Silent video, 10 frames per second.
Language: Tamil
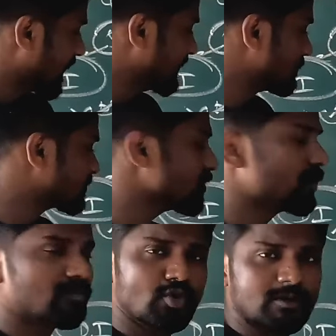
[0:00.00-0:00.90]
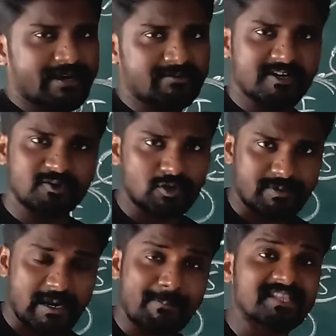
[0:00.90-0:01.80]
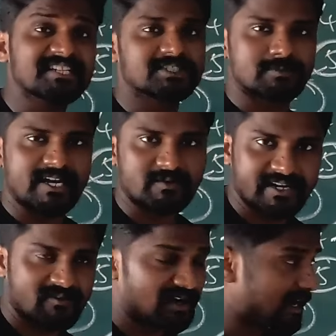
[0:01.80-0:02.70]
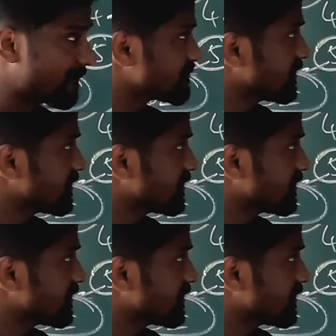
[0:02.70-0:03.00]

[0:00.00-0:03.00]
அதிகபட்சம் ஒரு மூணு படமாவது கொடுப்பாங்க பதினஞ்சு மார்க் வரையும் வாங்கலாம்